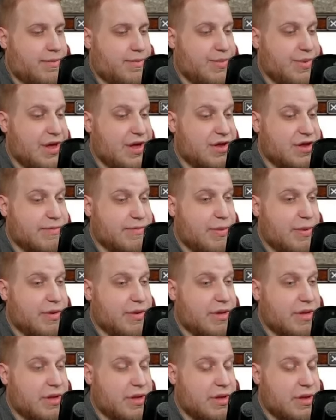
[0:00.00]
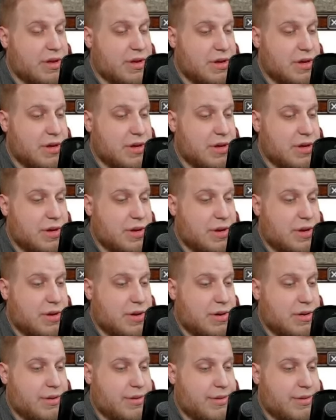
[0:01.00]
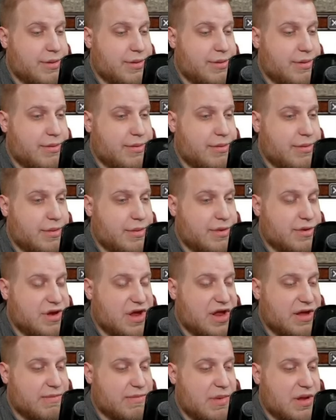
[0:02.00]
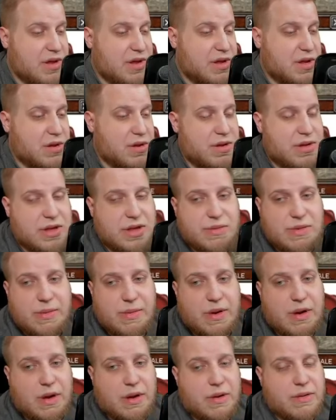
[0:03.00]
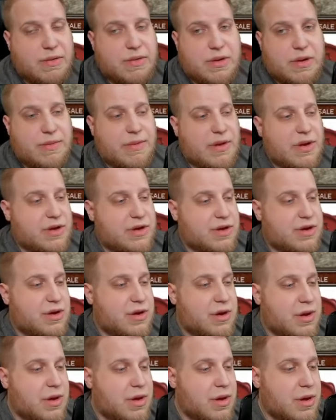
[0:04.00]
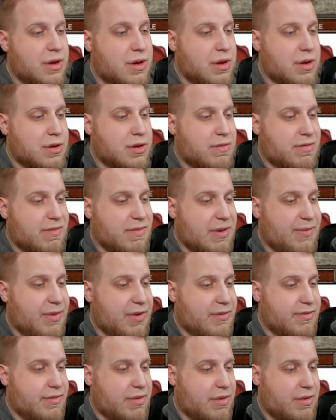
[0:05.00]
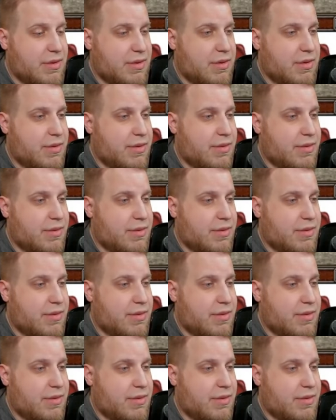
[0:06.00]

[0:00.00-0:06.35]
5 bossy i yy, 7 metinie, no z tym nie mogę konkurować. To wiem na pewno.